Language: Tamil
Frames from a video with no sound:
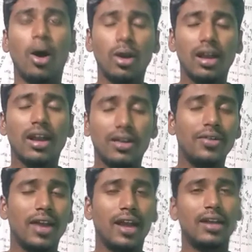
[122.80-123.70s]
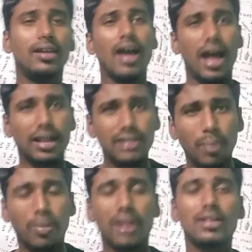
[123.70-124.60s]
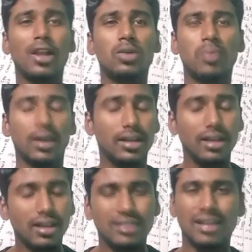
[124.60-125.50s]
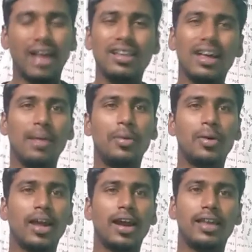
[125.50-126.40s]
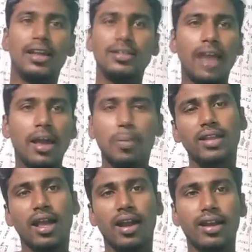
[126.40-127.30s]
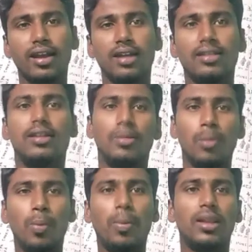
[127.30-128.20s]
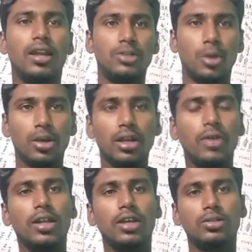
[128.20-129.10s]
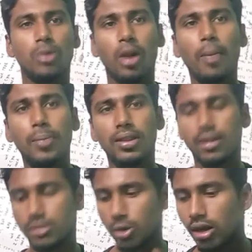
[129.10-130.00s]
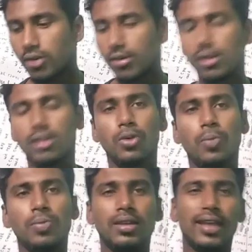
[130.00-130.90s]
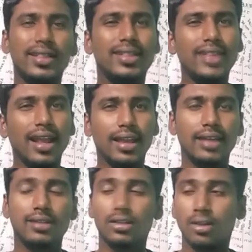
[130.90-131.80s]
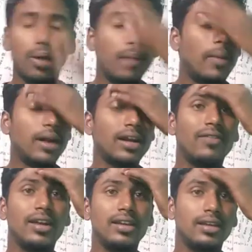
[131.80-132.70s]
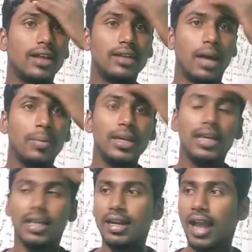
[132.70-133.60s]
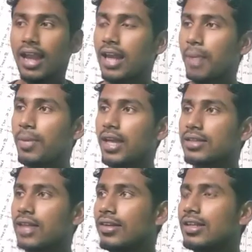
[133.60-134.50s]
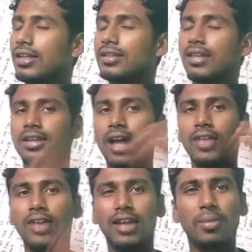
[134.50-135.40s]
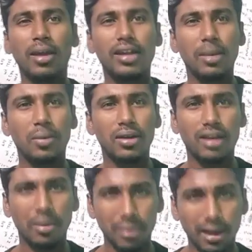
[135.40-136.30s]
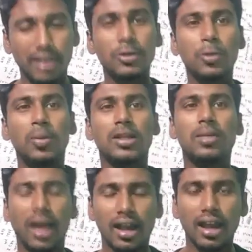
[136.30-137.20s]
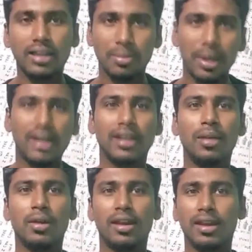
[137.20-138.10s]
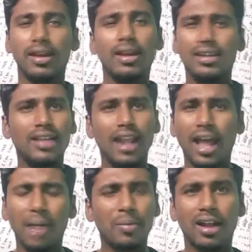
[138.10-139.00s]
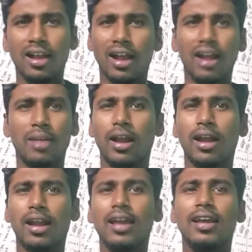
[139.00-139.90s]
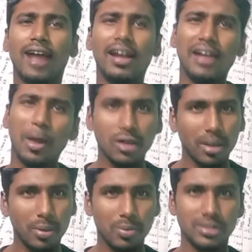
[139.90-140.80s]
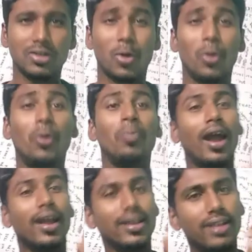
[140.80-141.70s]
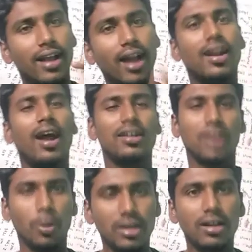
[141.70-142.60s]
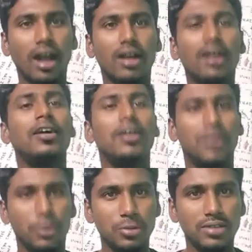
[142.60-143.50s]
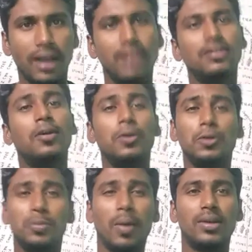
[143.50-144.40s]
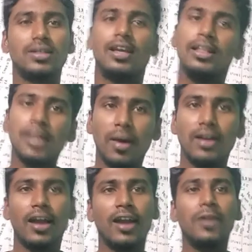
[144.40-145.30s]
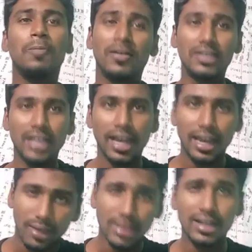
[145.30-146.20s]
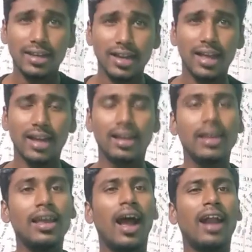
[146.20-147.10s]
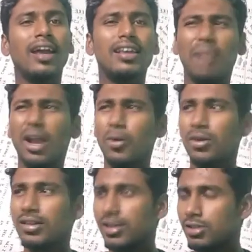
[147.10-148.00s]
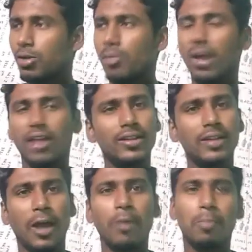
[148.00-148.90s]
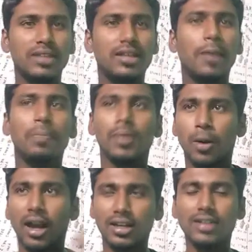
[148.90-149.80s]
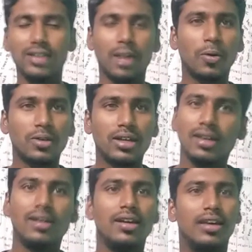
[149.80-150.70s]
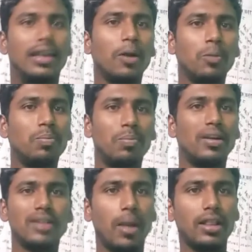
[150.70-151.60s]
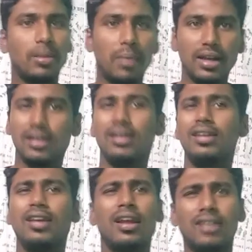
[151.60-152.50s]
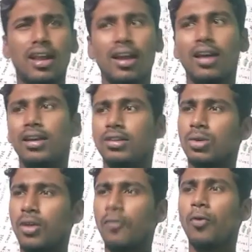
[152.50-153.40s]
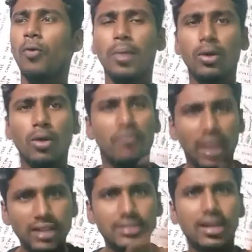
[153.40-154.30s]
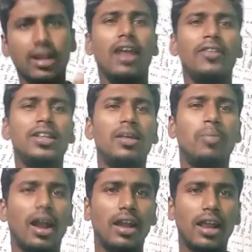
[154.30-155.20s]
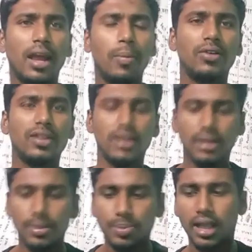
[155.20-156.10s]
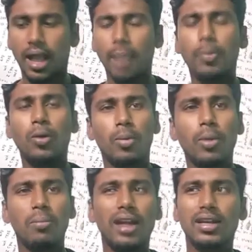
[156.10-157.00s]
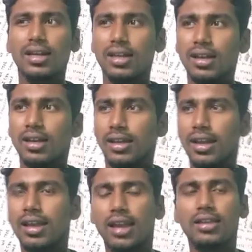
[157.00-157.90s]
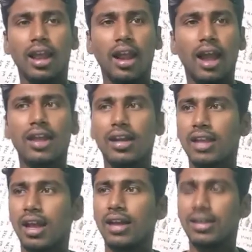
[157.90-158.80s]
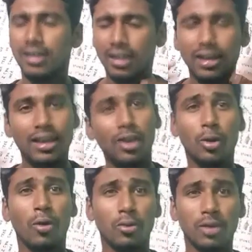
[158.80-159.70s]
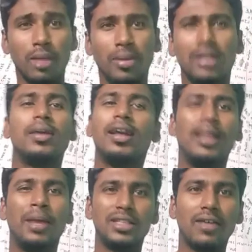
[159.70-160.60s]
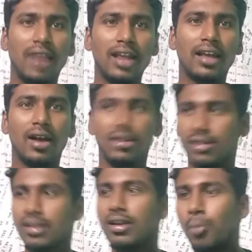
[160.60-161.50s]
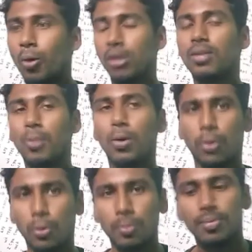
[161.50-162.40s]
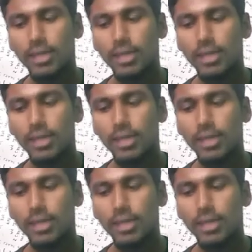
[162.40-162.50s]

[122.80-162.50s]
ஆன்லைனில் வந்து விளையாண்டு அதில் பணத்தை லாஸ் பண்ணி சாதாரண அமௌண்ட்லாம் கிடையாது அஞ்சாயிரம் பத்தாயிரம்லாம் கிடையாது முப்பது லட்சம் இருபது லட்சம் நாற்பது லட்சம் எழுபது லட்சம் எத்தனை கேசஸ் அப்பா மண்டை வெடிக்குதுடா சாமி இந்தியாவில் ரேப் கேஸ் தான் வந்து இஷ்டத்துக்கு அது அதிகமாகிட்டே போயிட்டு இருக்கு அப்படின்னா இதுவும் வந்து பேரலாம் அதிகமாகிட்டே தான் போயிட்டு இருக்கு இதெல்லாம் ஆப்காரங்க காட்ட மாட்டாங்களே காட்டினா அவங்களுக்கு எப்படி பிசினஸ் ஓடும் ஆனால் இதை காட்டுற ஆட்களும் இருக்காங்க நியூஸ் சேனல்ஸ் நியூஸ் பேப்பர்ஸ் இந்த மாதிரியான விஷயங்கள்லாம் வந்துகிட்டே தான் இருக்கு ஆனா இது மேல இந்த இஷ்யூ மேல வந்து யாரும் பெருசா ஒரு அட்டென்ஷனை போட்டு யாரும் பெருசா பார்த்த மாதிரி எனக்கு தெரியல ஸோ எவ்வளவோ பேர் உங்க ஃப்ரெண்ட்ஸ் சர்க்கிள்லேயே வந்து இருப்பாங்க நிறைய பேர் வந்து இந்த ஆப்புக்குள்ள போய் மாட்டிக்கிட்டு இன்னைக்கு எடுத்துடலாம் நாளைக்கு எடுத்துடலாம் நீங்க நீங்களும் எவ்வளவு சொல்லி பார்த்துருப்பீங்க இதெல்லாம் மச்சான் வேலைக்கு ஆகாது போனது போகட்டும்